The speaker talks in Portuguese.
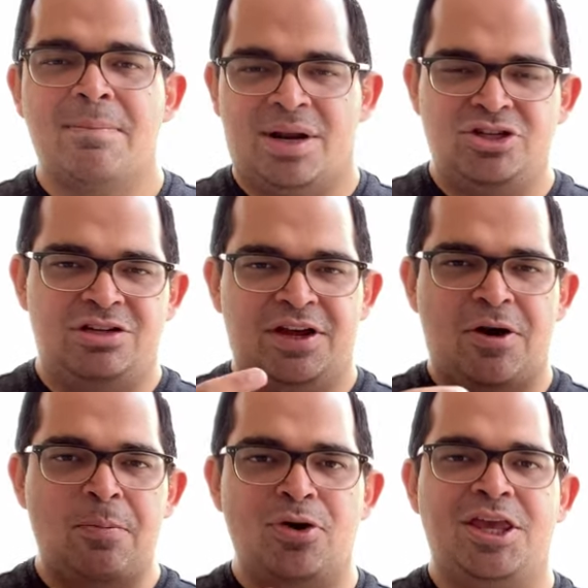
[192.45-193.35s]
para a gente
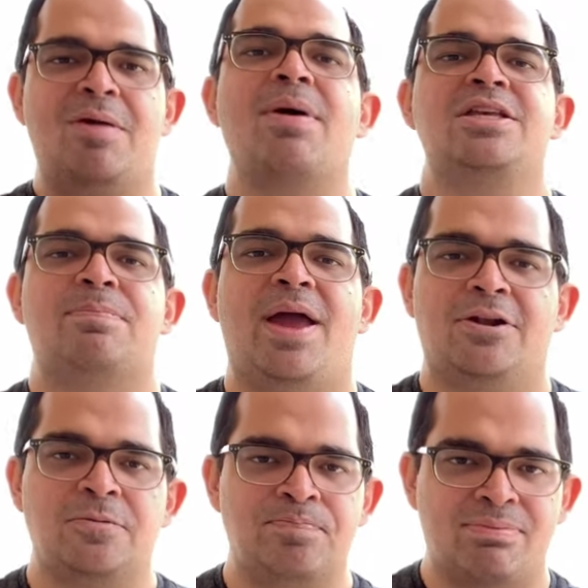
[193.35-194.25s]
ficar um pouquinho mais
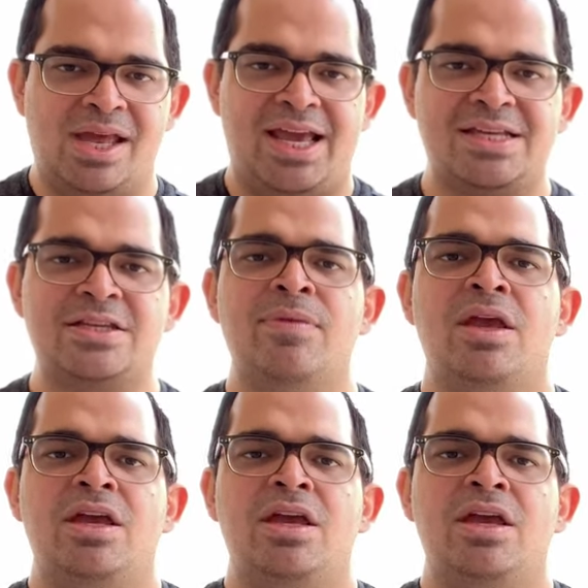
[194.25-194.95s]
perto, beleza?